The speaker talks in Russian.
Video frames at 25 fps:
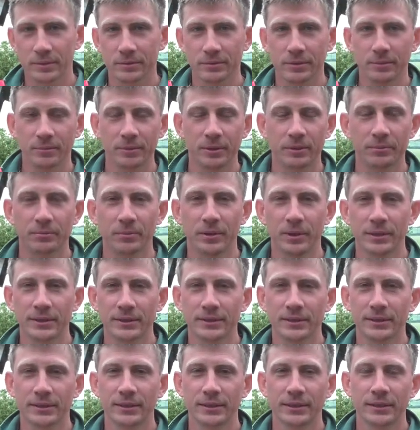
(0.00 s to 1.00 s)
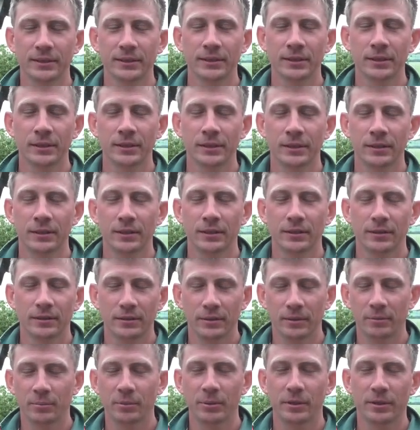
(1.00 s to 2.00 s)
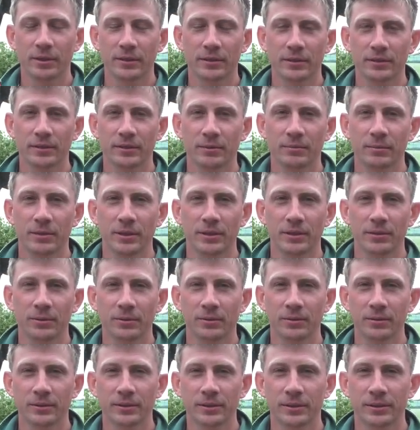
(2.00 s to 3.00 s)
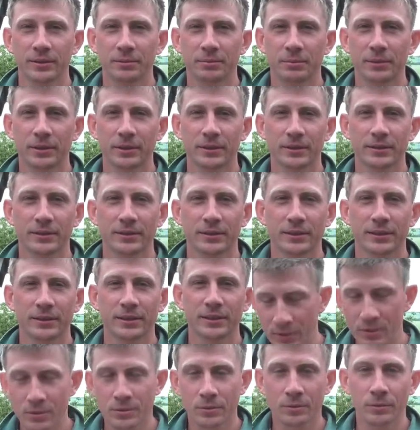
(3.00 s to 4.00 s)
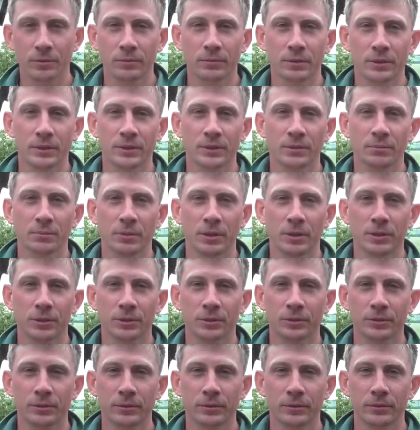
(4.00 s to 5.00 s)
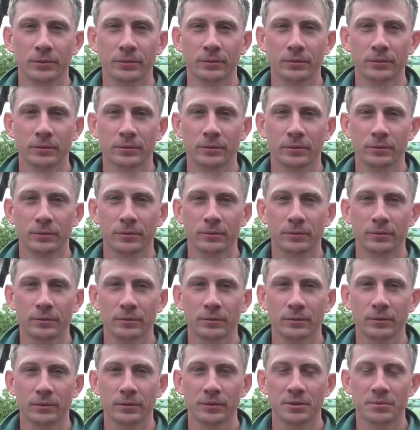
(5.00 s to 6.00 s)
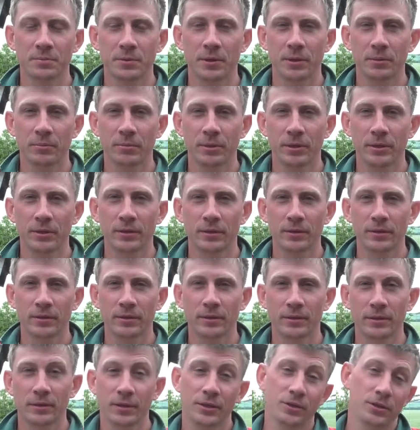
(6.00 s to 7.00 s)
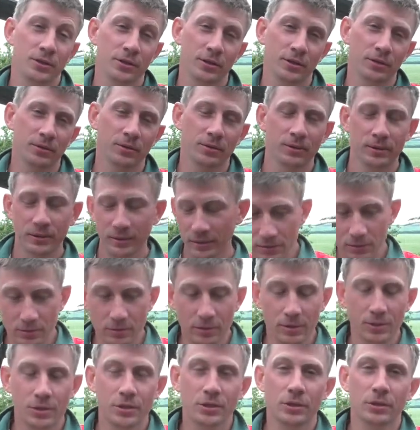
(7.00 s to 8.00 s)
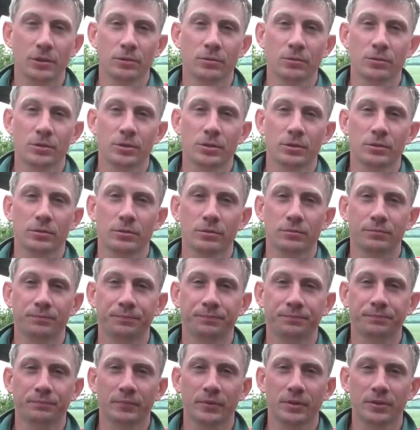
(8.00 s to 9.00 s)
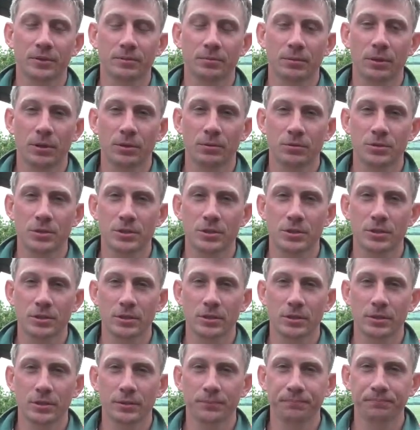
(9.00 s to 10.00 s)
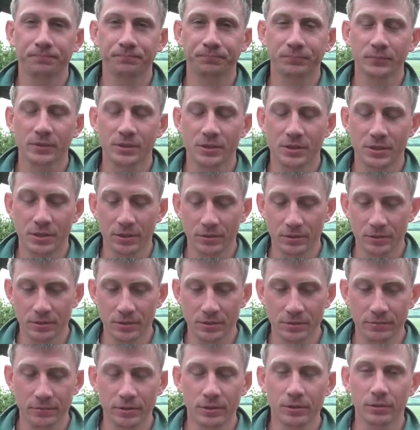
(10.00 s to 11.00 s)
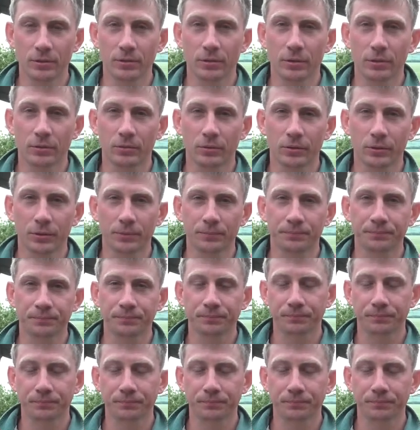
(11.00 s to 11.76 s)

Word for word: с вами Димас. Оператор там Антон, дед спрятался. Сегодня у нас небольшой эксперимент очередной. Решили тоже заморочиться и сделать видео такое.